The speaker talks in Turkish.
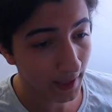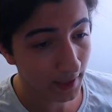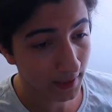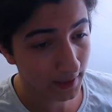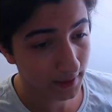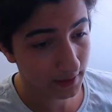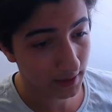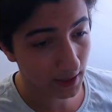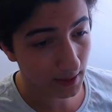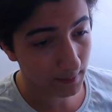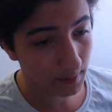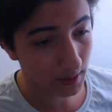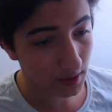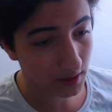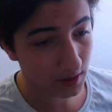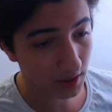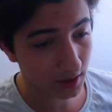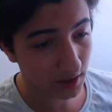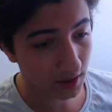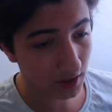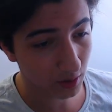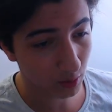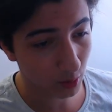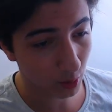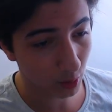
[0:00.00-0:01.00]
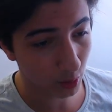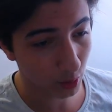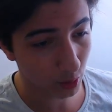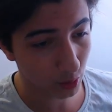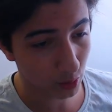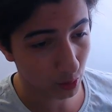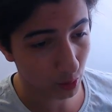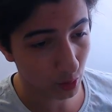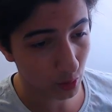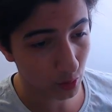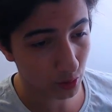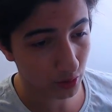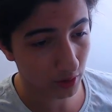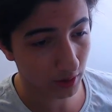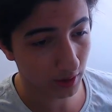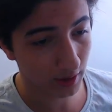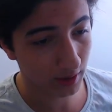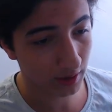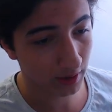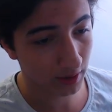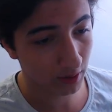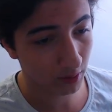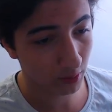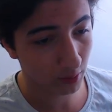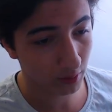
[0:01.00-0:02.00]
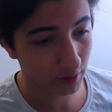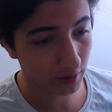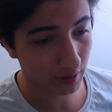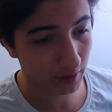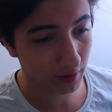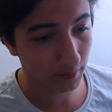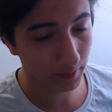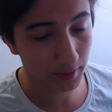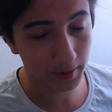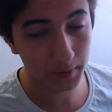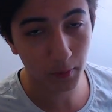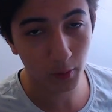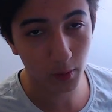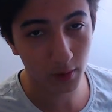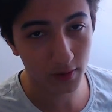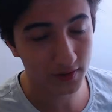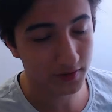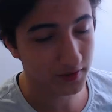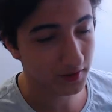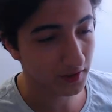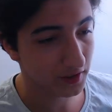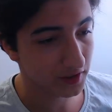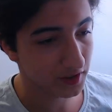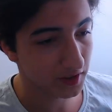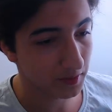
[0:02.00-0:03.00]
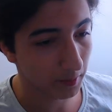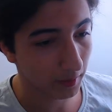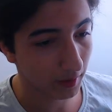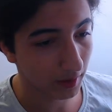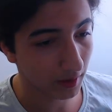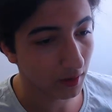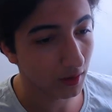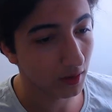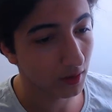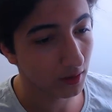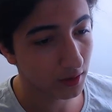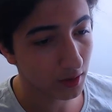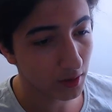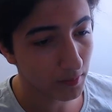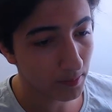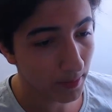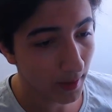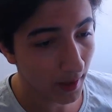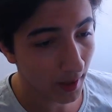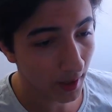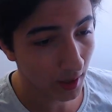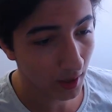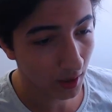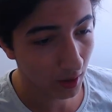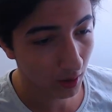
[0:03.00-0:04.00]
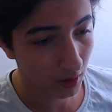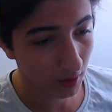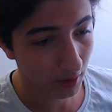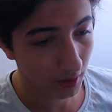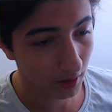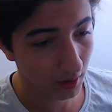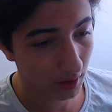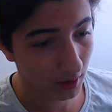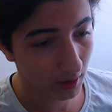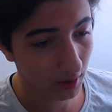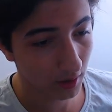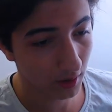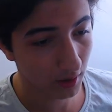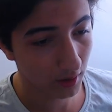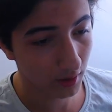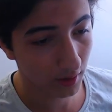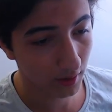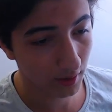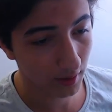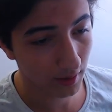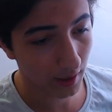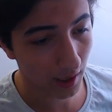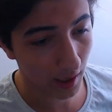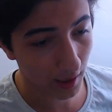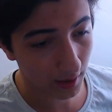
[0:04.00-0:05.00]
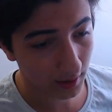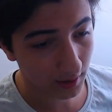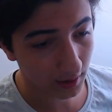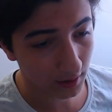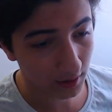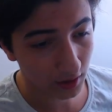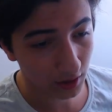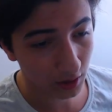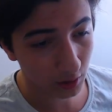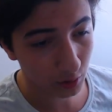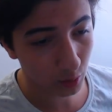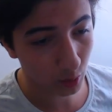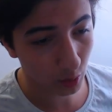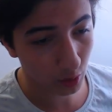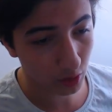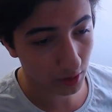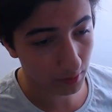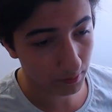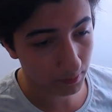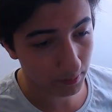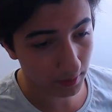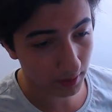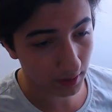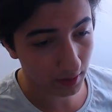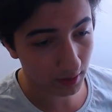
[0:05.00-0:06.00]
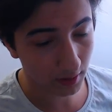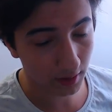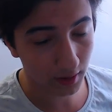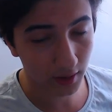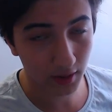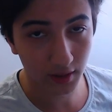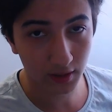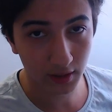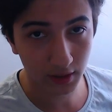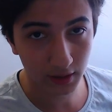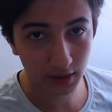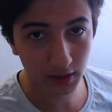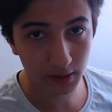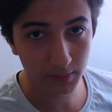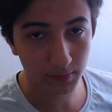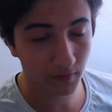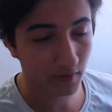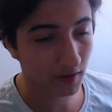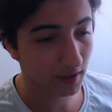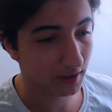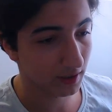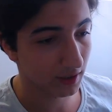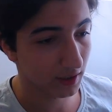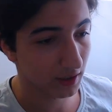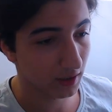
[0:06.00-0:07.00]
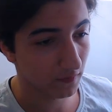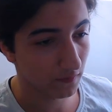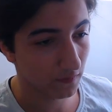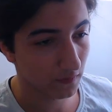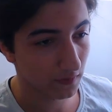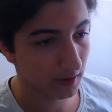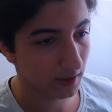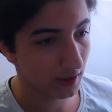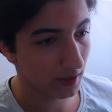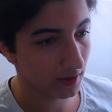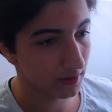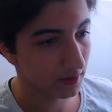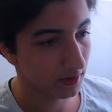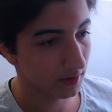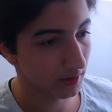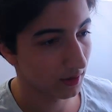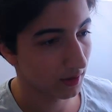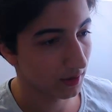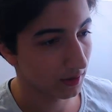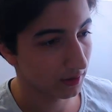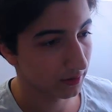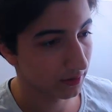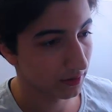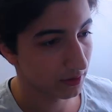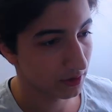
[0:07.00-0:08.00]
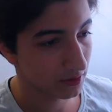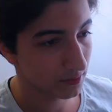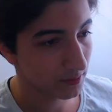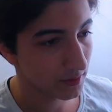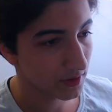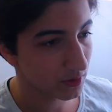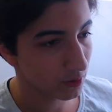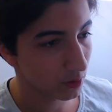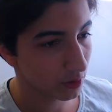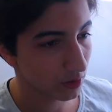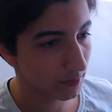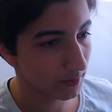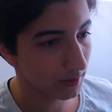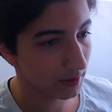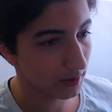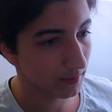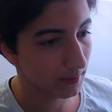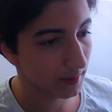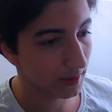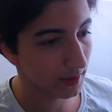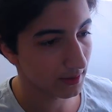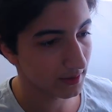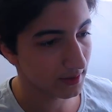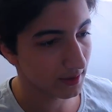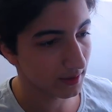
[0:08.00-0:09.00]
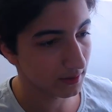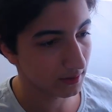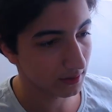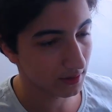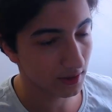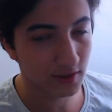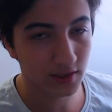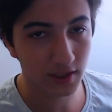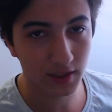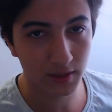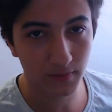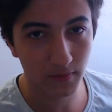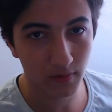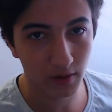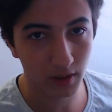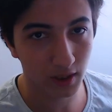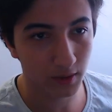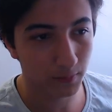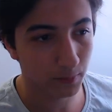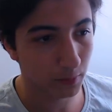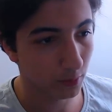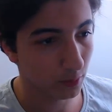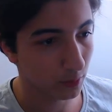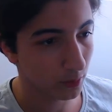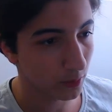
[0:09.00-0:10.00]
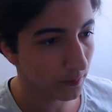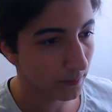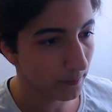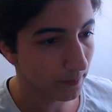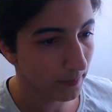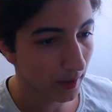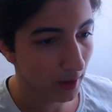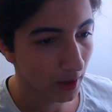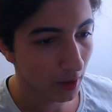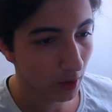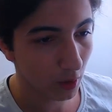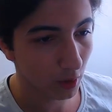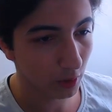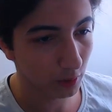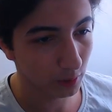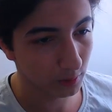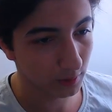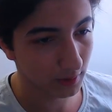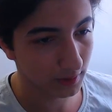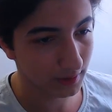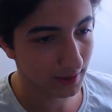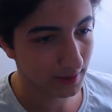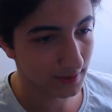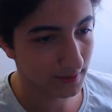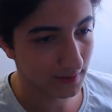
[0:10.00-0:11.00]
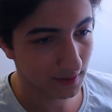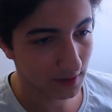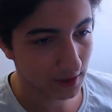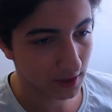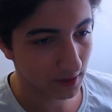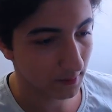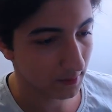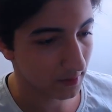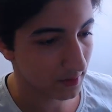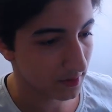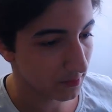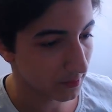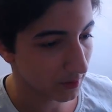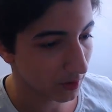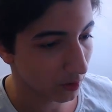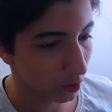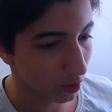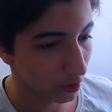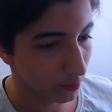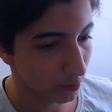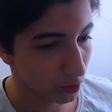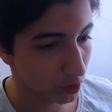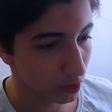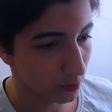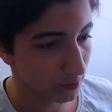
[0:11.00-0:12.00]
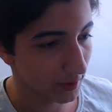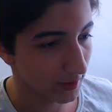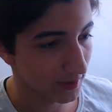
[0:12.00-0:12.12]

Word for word: YBC diye görüyorsunuz. E, o da benim öylesine açtığım bir kanaldı. Ee, Erkan Anlatıyor diye bir e, kanalım vardı grafiker e, arkadaşımız. O da bana bazen tasarım falan yapıyordum. Onu da destekçilerim kısmına koymuştum.